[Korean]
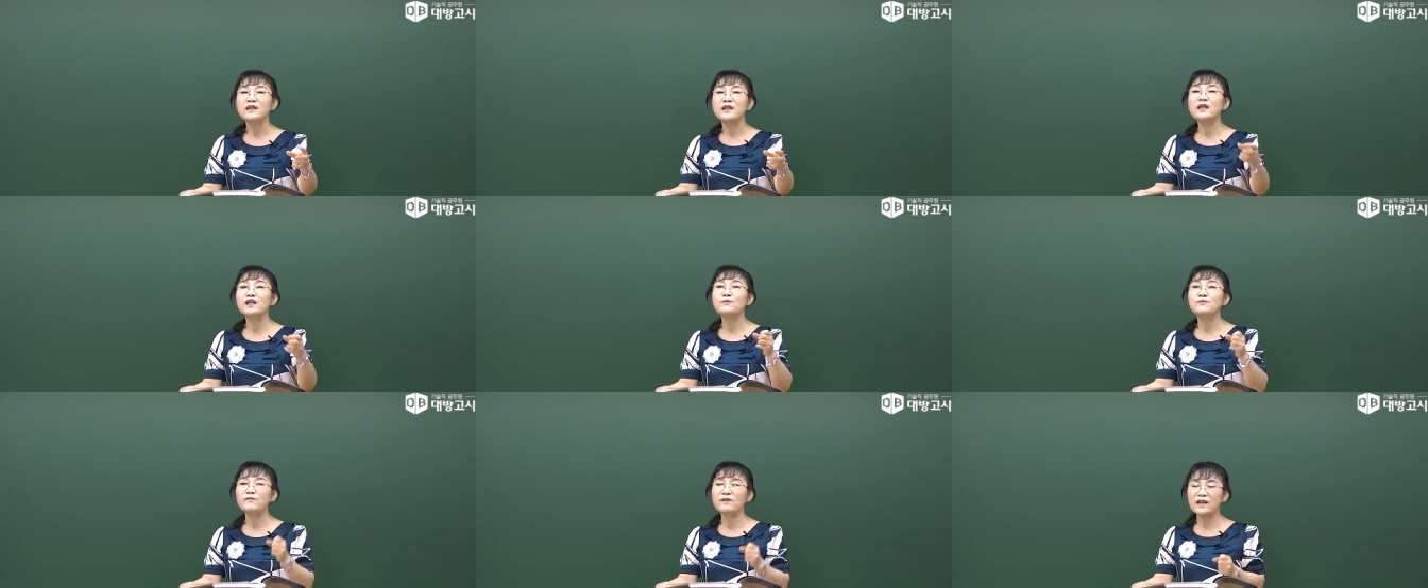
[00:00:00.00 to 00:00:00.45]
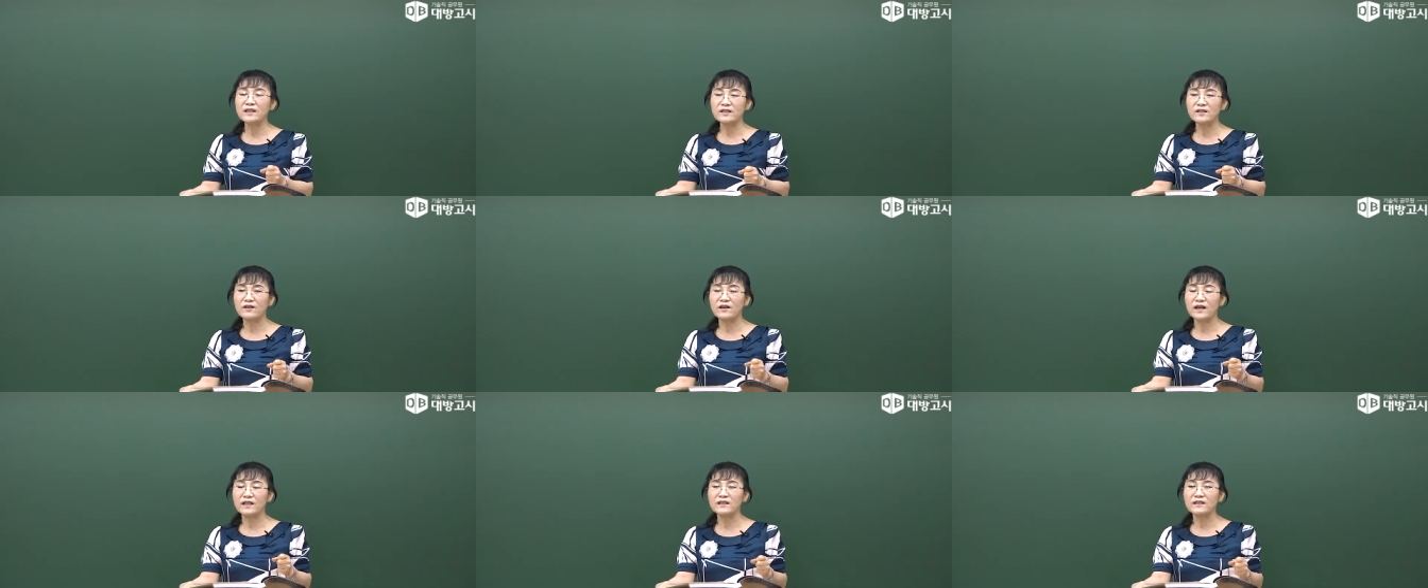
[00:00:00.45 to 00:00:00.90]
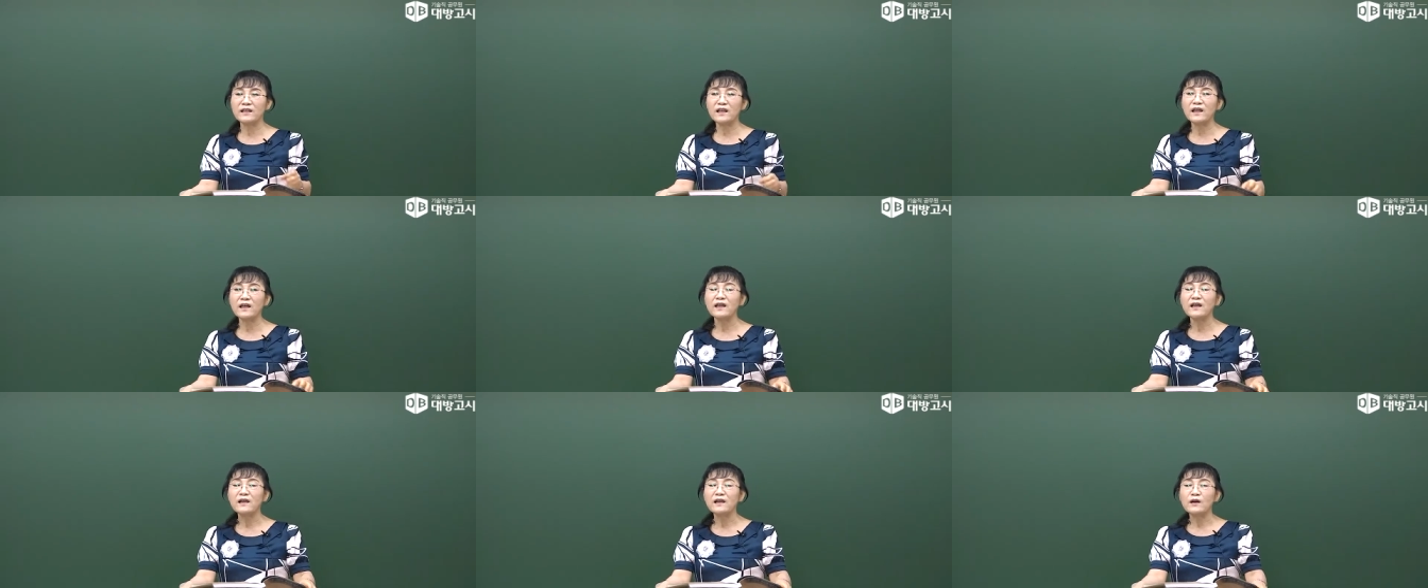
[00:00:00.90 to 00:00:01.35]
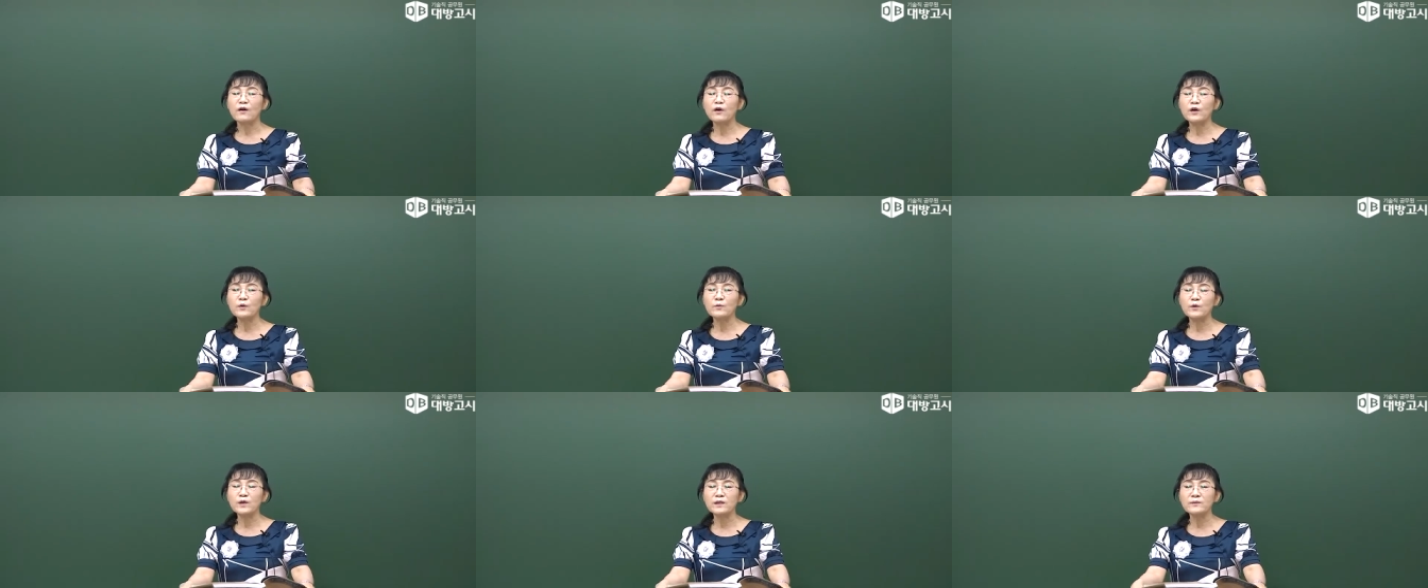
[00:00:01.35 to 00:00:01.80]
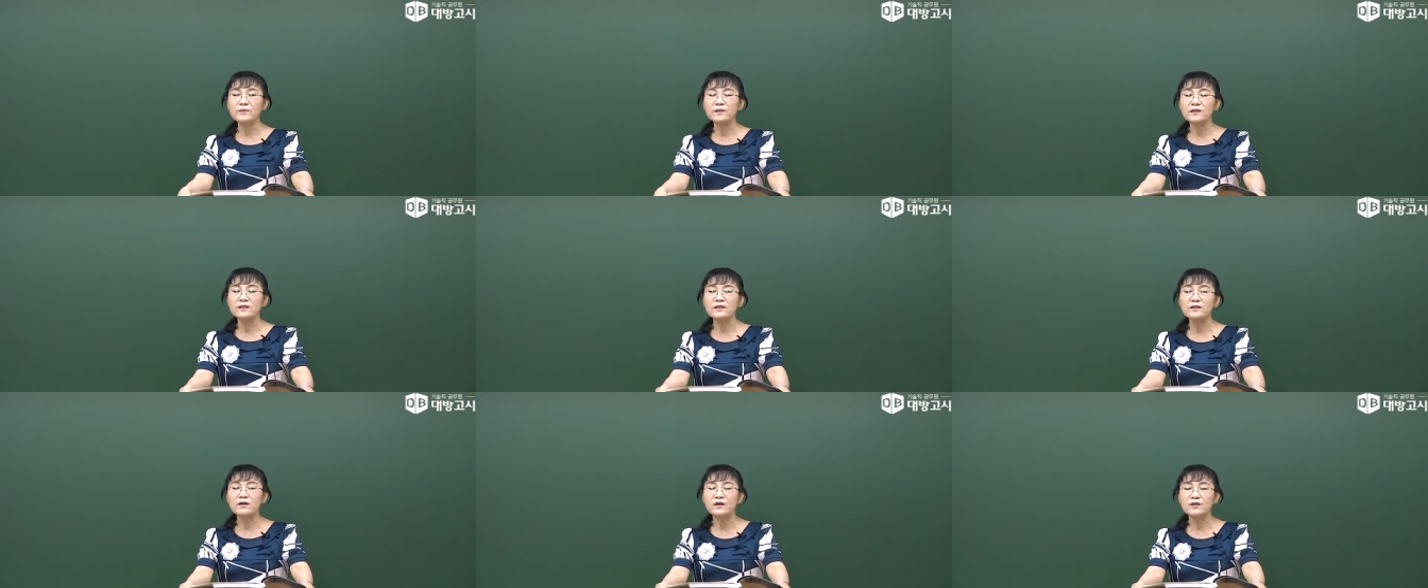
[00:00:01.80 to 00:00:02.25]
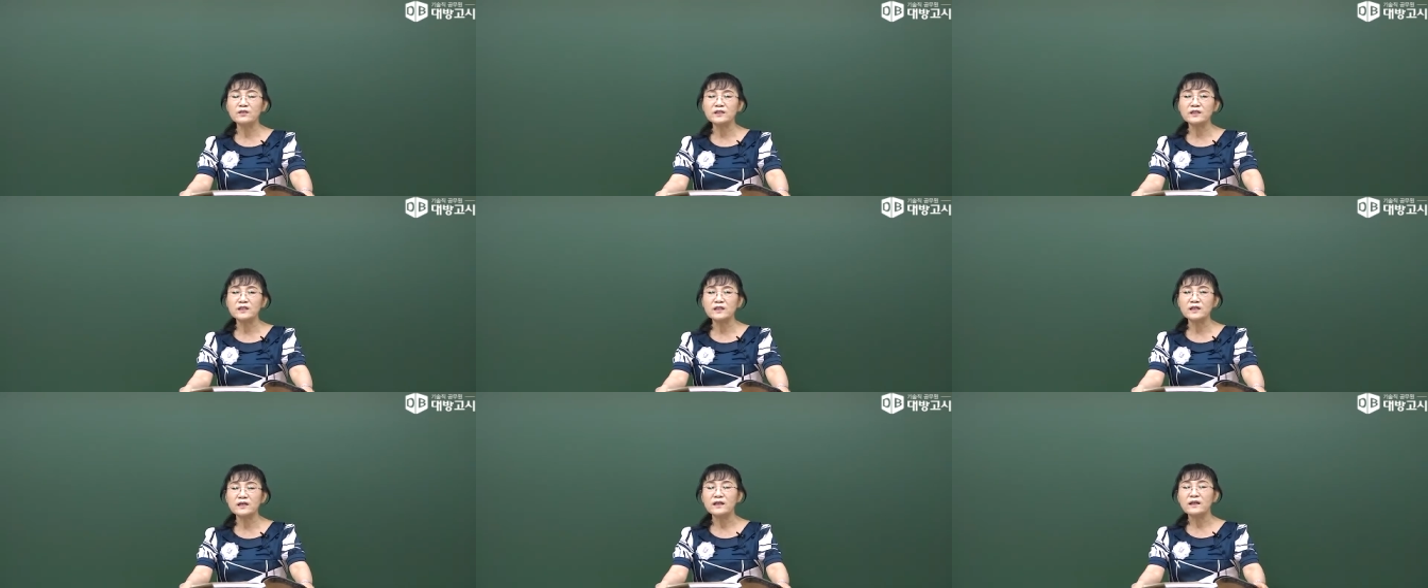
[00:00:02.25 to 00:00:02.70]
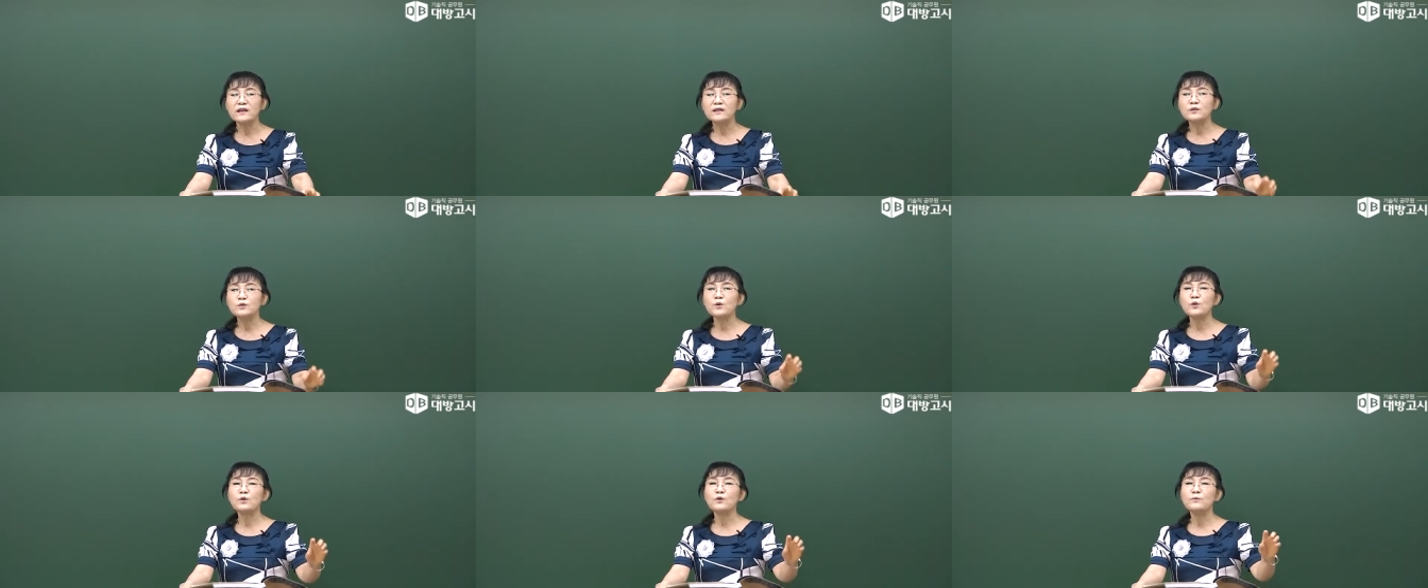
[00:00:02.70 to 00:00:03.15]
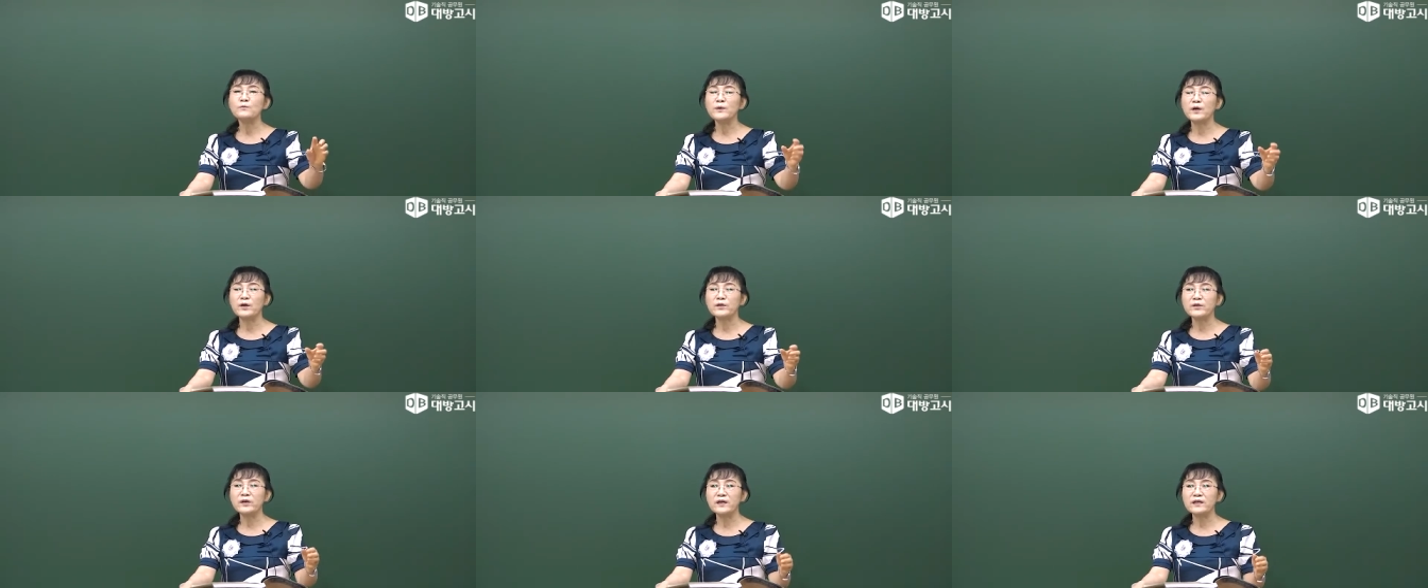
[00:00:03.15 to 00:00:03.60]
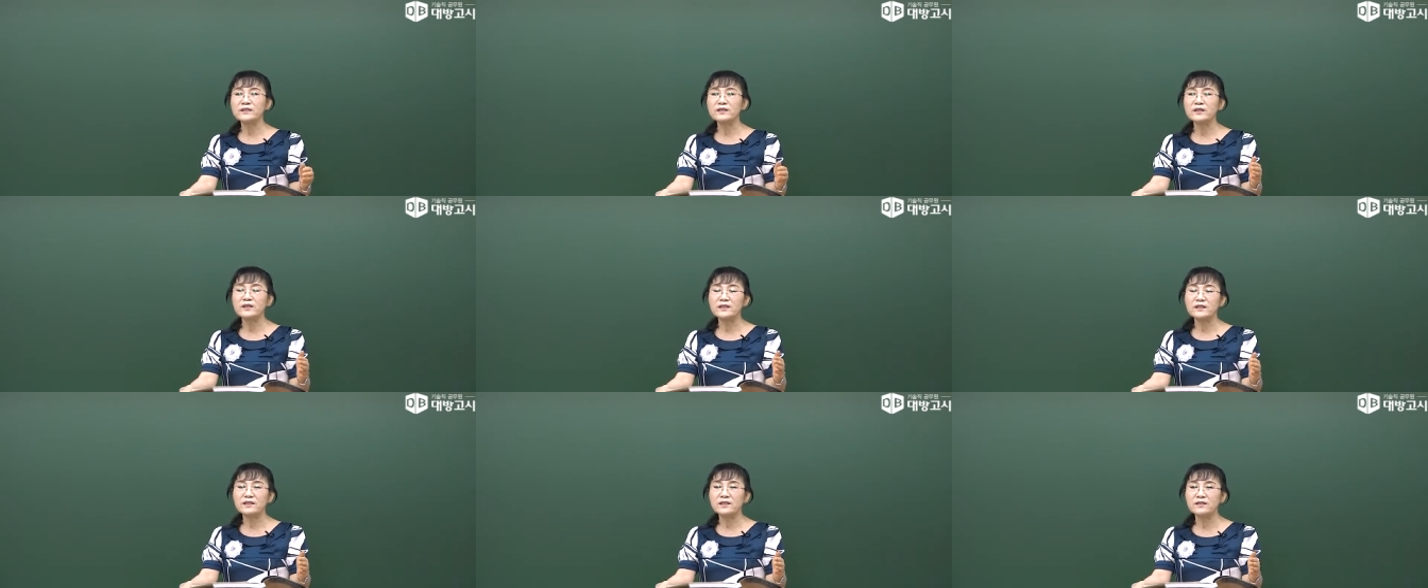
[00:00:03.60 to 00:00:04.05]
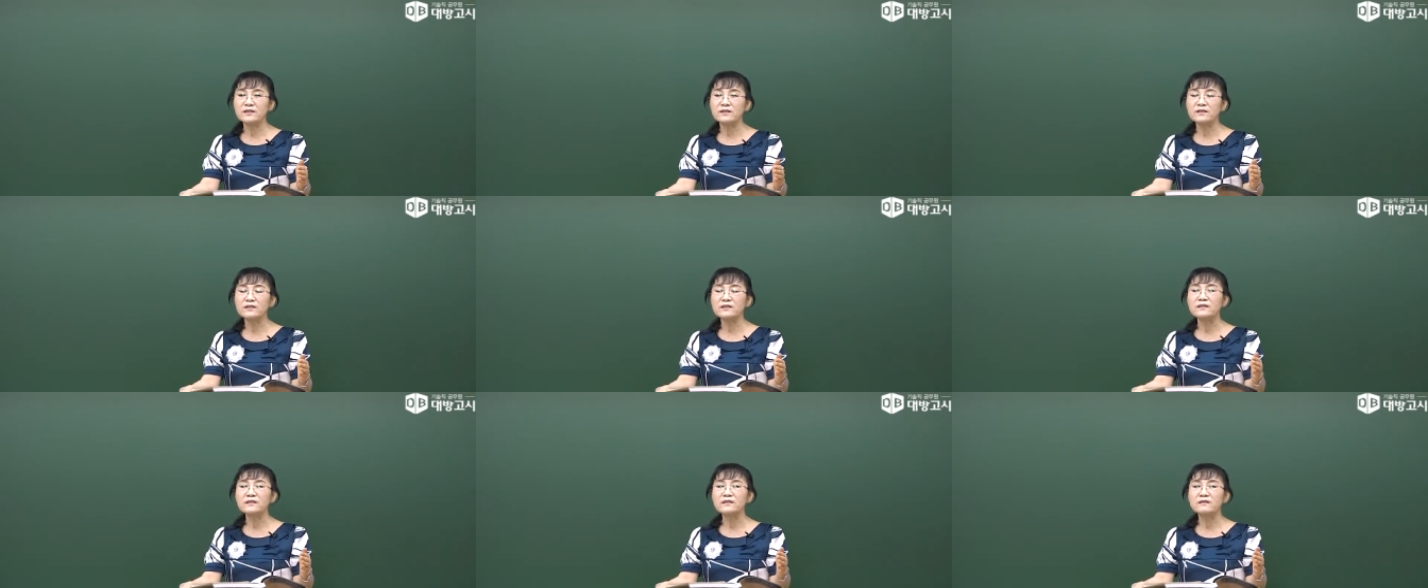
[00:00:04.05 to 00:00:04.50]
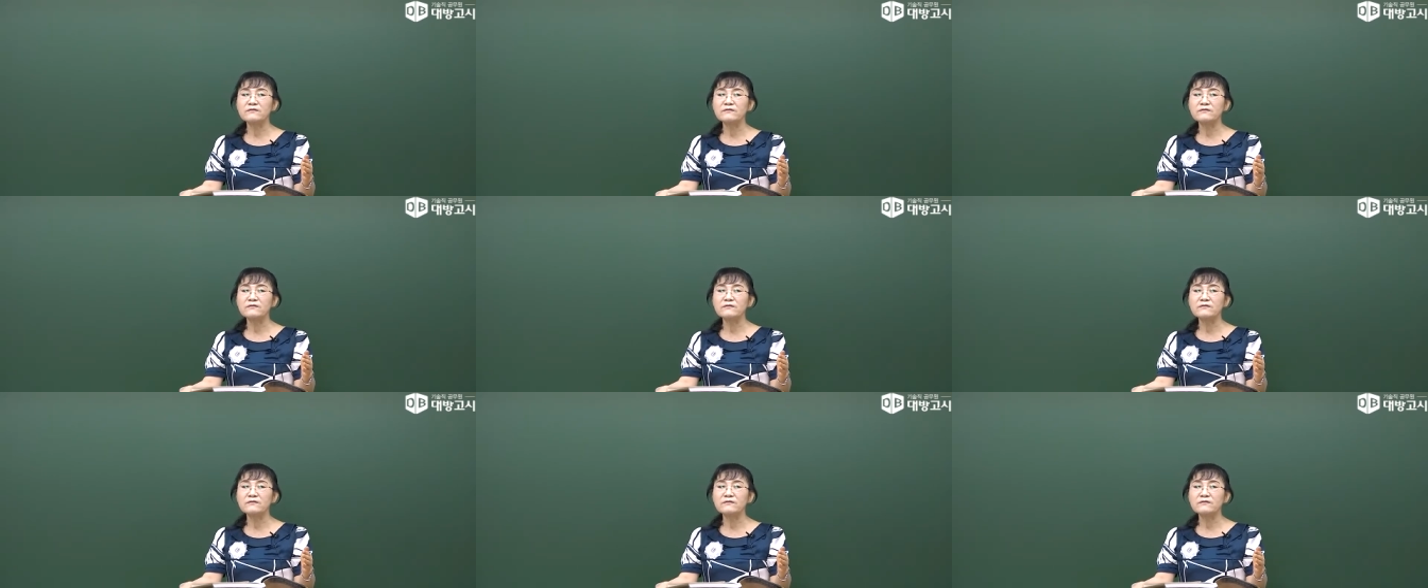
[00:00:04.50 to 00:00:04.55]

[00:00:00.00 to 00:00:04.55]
일부가 들어갔는데 거기 보게 되면 그것이 조금 변형해서 이천